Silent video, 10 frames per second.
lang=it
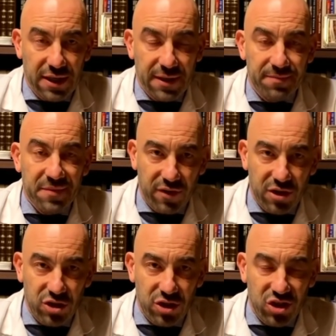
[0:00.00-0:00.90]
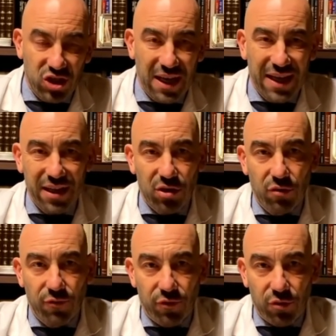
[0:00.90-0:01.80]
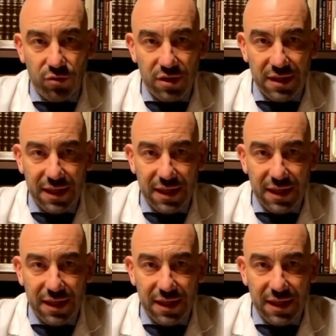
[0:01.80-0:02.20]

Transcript: secondo gli ultimissimi dati,